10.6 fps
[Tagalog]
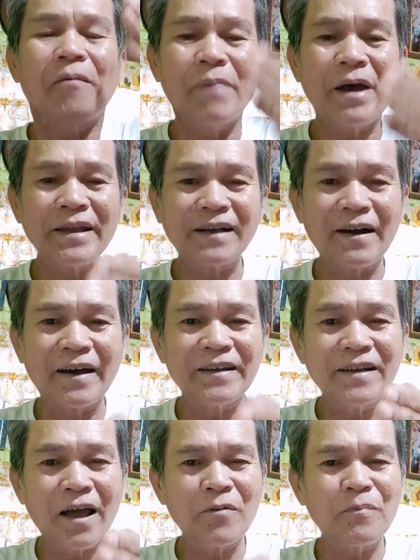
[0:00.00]
may
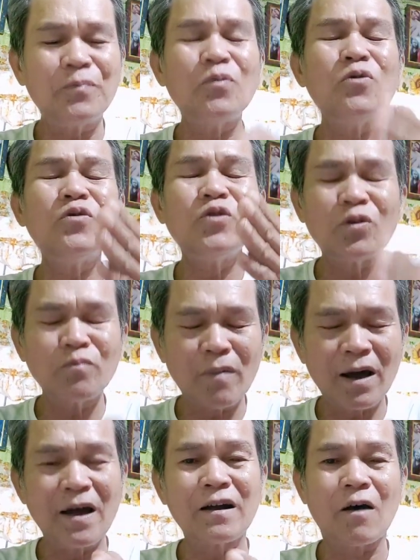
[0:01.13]
kakayaan po yon
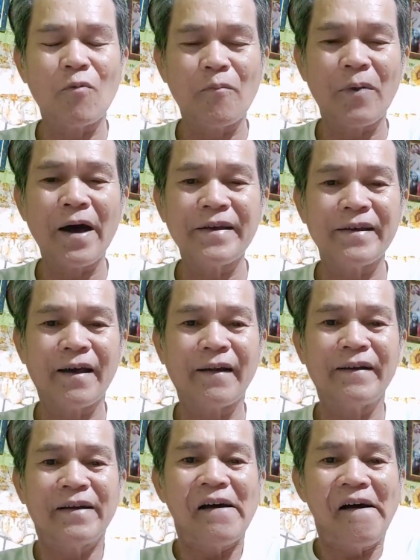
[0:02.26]
mga
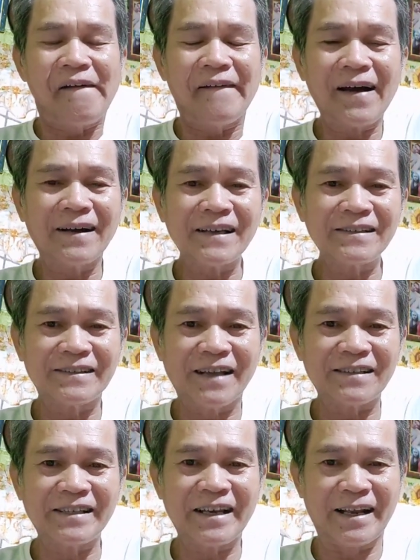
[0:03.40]
kababayan na
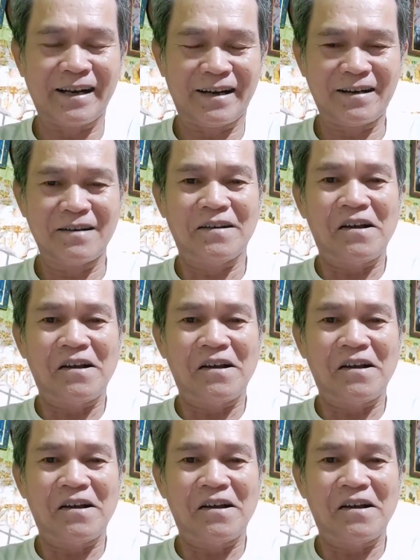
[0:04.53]
gasgasin